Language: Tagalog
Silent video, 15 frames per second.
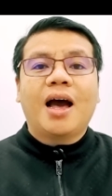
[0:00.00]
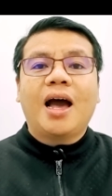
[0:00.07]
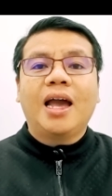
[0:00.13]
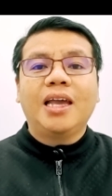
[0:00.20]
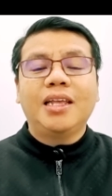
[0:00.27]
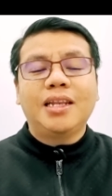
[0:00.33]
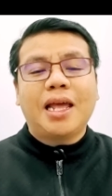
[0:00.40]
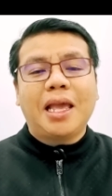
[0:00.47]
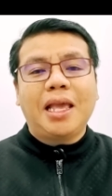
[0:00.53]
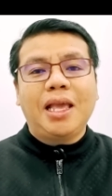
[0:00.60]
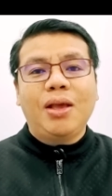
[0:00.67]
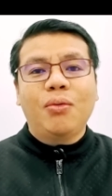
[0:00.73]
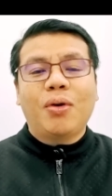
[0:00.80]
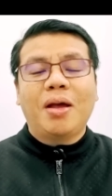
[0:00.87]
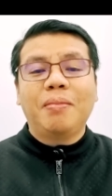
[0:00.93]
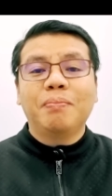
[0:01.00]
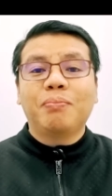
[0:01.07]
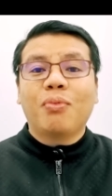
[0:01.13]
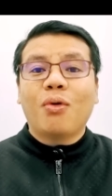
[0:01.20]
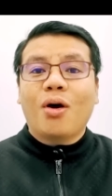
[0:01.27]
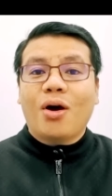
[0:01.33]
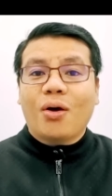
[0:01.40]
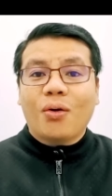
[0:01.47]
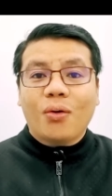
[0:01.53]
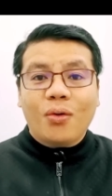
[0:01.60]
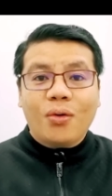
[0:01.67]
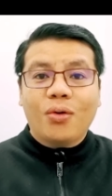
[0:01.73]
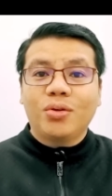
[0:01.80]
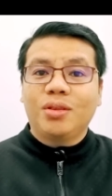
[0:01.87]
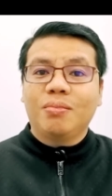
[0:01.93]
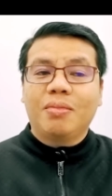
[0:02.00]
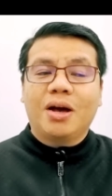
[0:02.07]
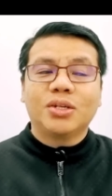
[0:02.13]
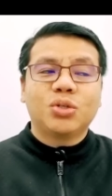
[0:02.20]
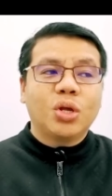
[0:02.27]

ay naiwan po ako, diba?